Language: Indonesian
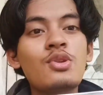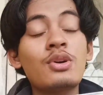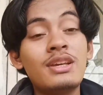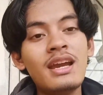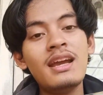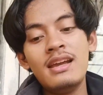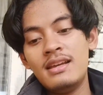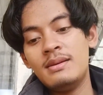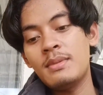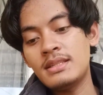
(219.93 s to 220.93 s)
stoknya
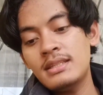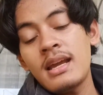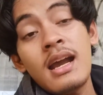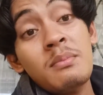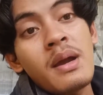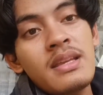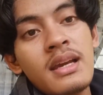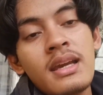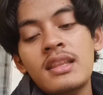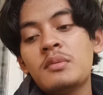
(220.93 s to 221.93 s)
masih sangat
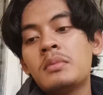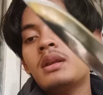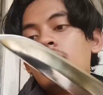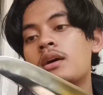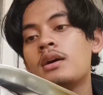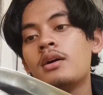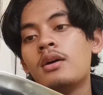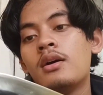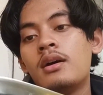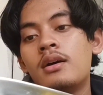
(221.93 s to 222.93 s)
banyak ya teman-teman
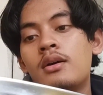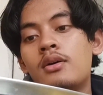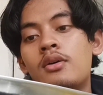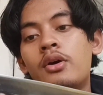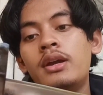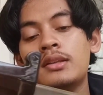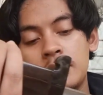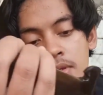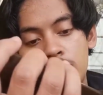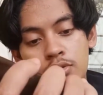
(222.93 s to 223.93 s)
oh iya
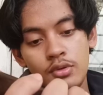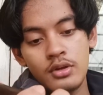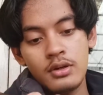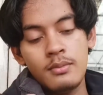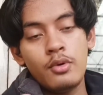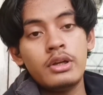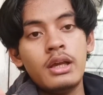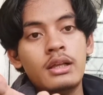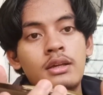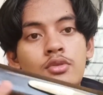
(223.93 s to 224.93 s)
teman-teman untuk
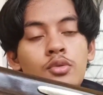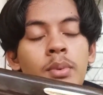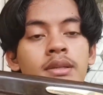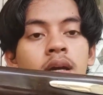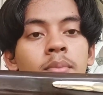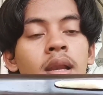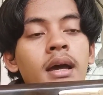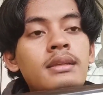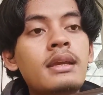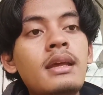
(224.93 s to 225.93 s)
model untuk panjang
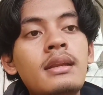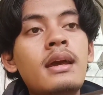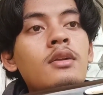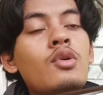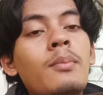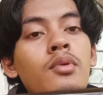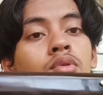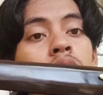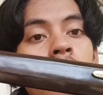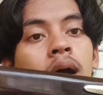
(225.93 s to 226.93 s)
bilahnya ini ada yang
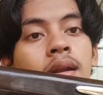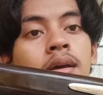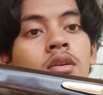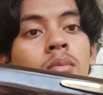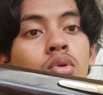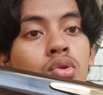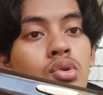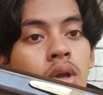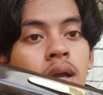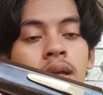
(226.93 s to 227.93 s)
22 ada yang
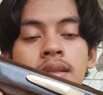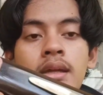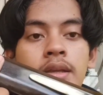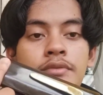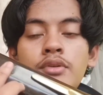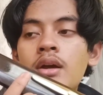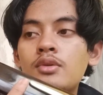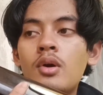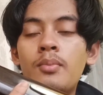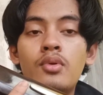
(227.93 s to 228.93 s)
27 ya kita review yang
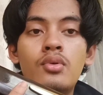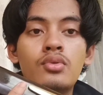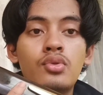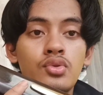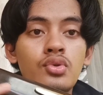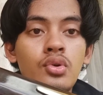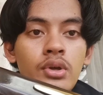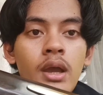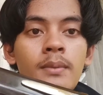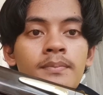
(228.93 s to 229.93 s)
27 dulu
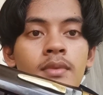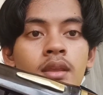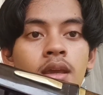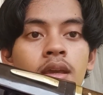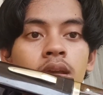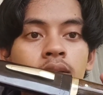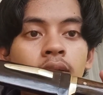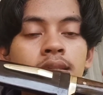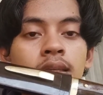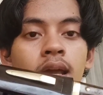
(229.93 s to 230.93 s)
ya oke okay?
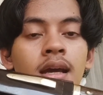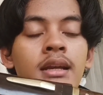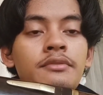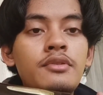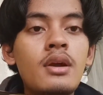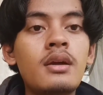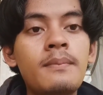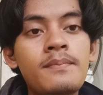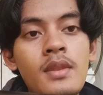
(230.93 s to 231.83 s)
next kita akan review yang